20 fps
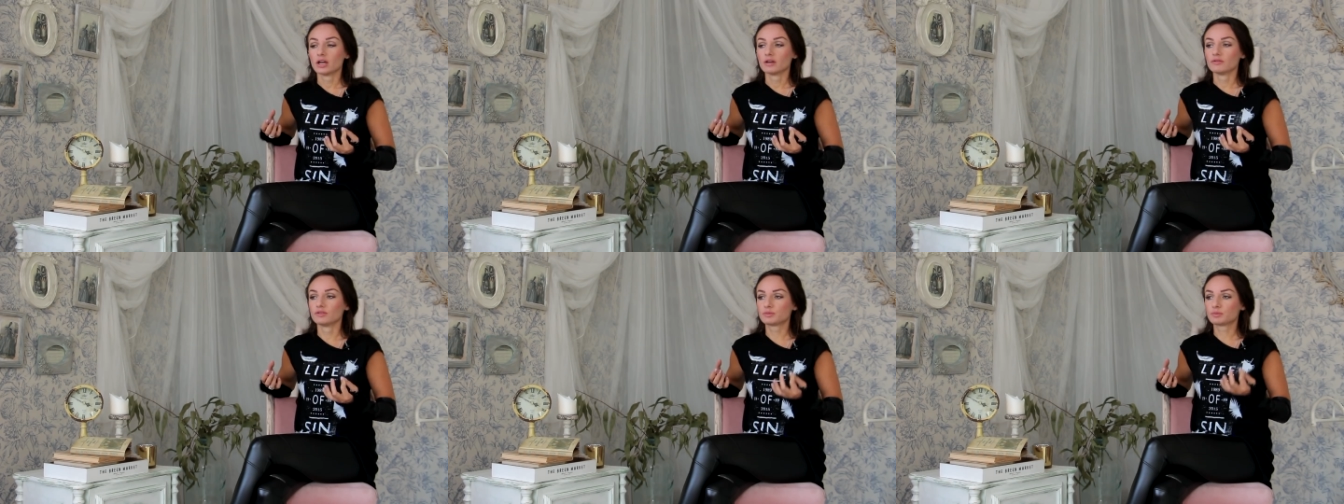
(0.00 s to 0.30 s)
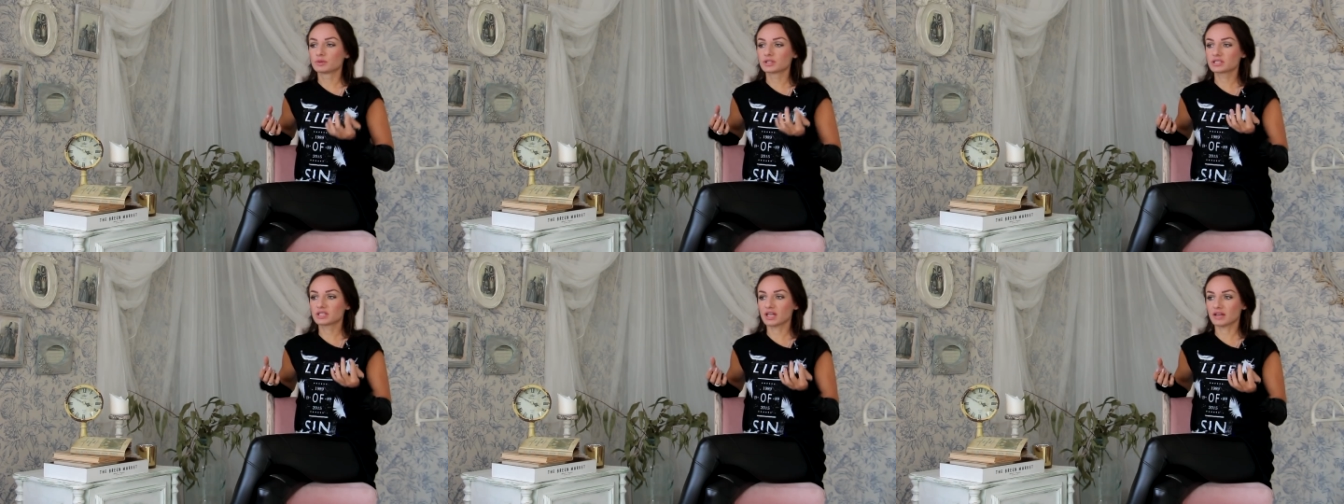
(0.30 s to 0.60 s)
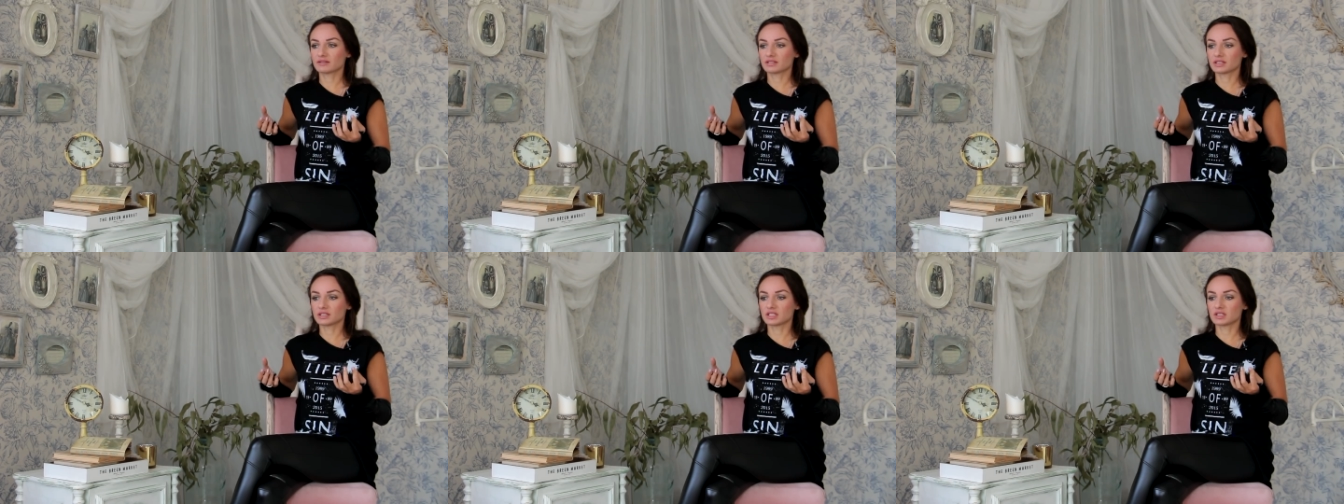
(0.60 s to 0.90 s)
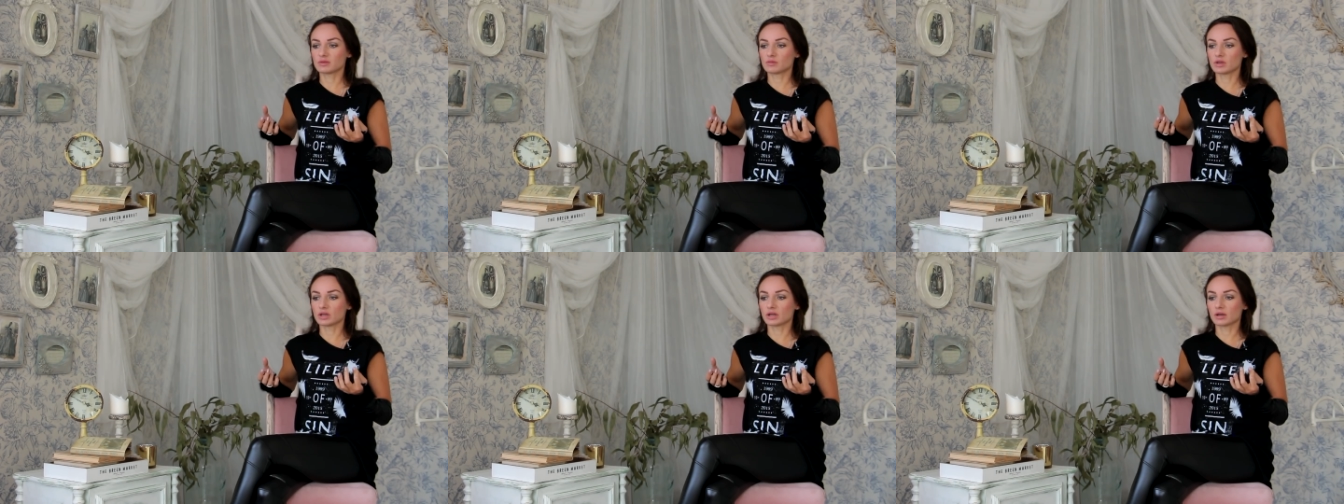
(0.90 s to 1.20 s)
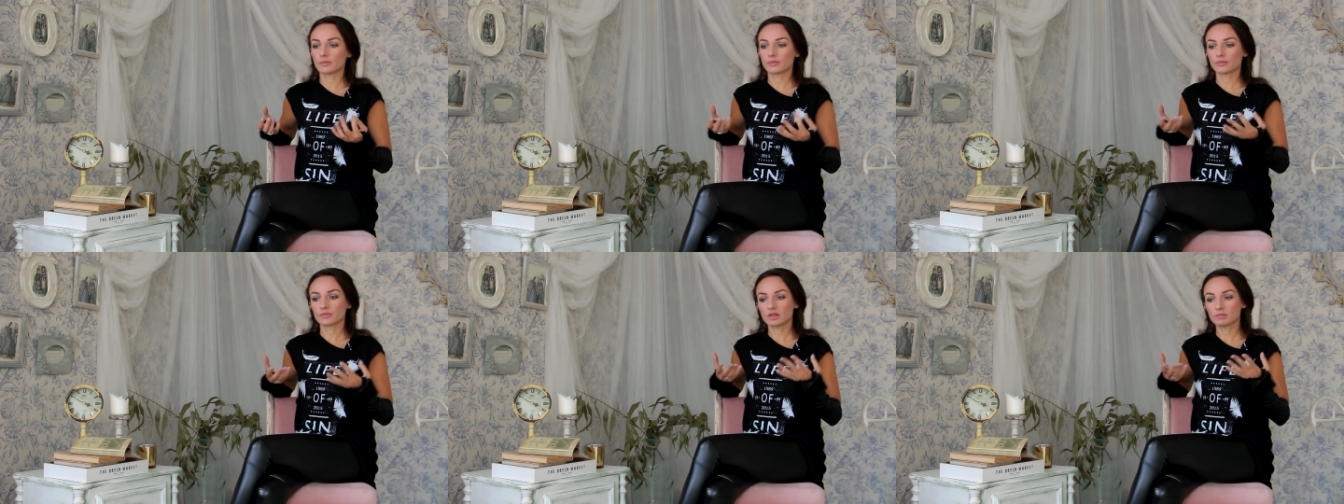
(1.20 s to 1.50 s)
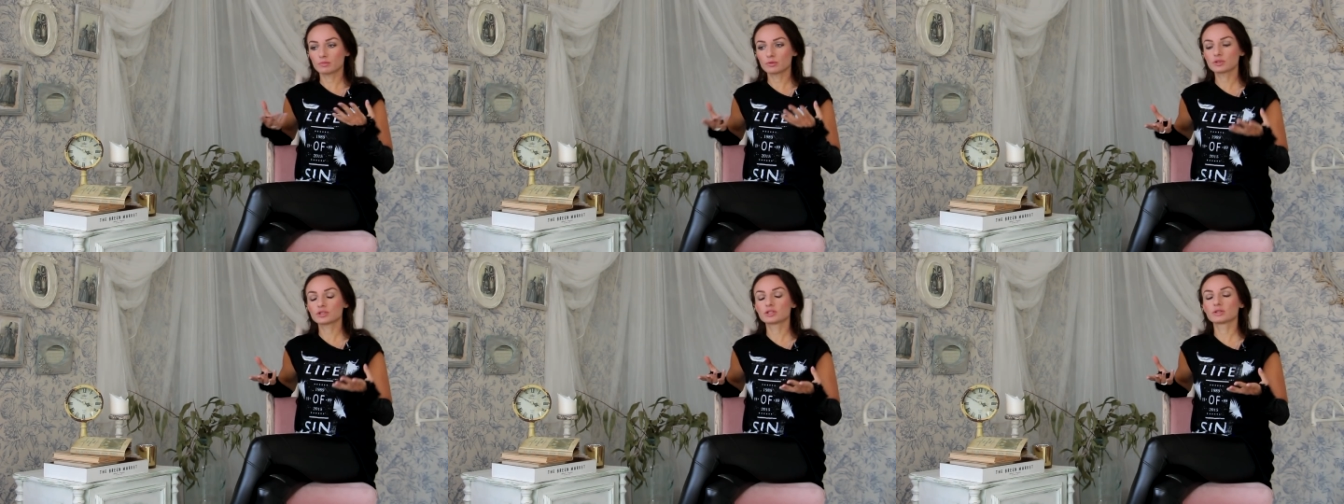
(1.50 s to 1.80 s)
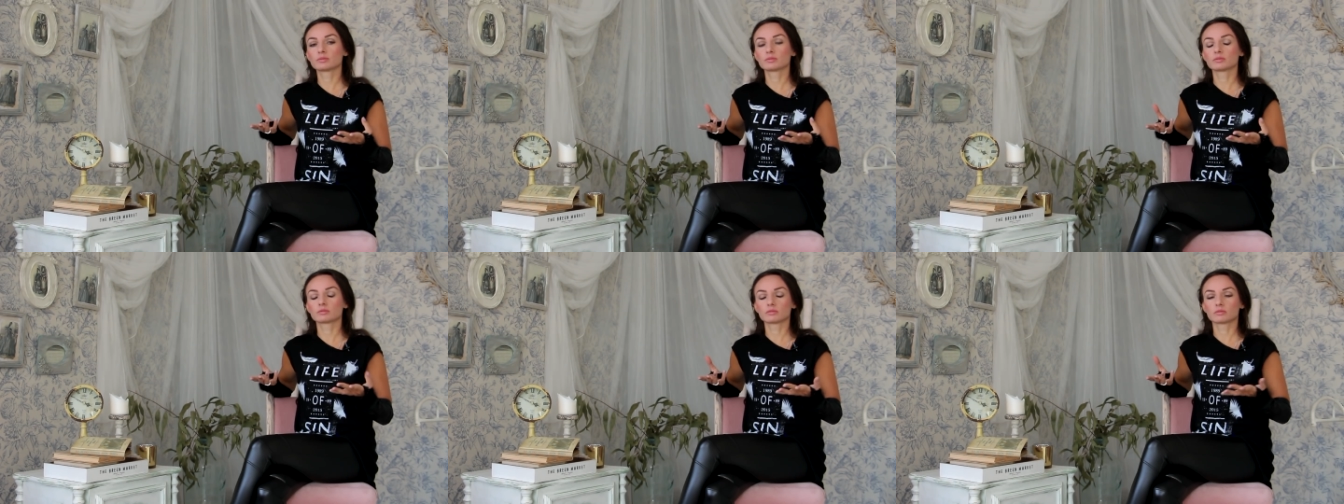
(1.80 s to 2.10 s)
ведь представьте себе,
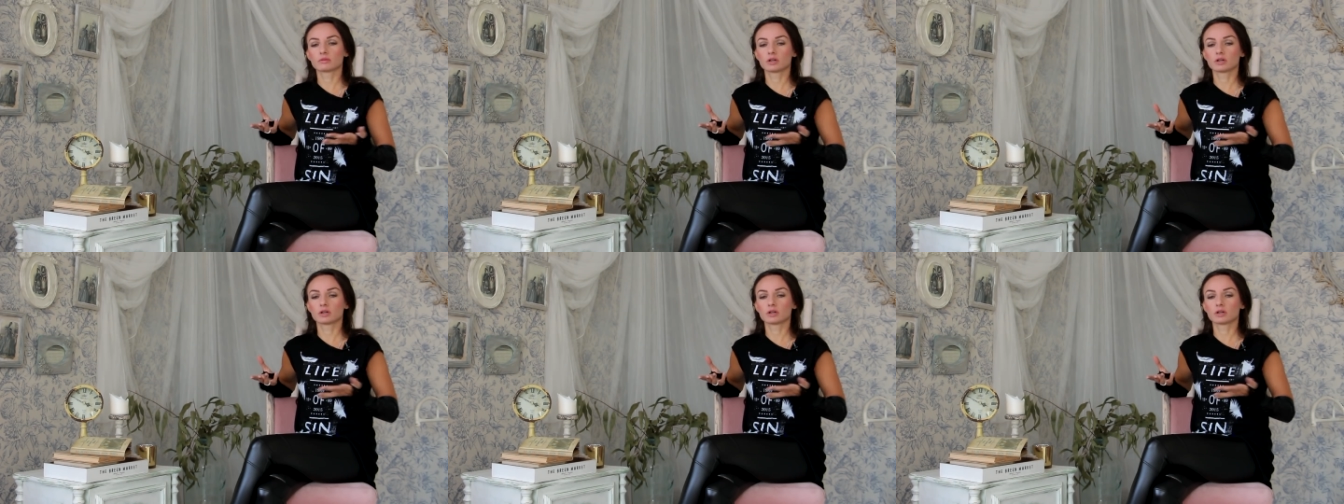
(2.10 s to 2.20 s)
допустим,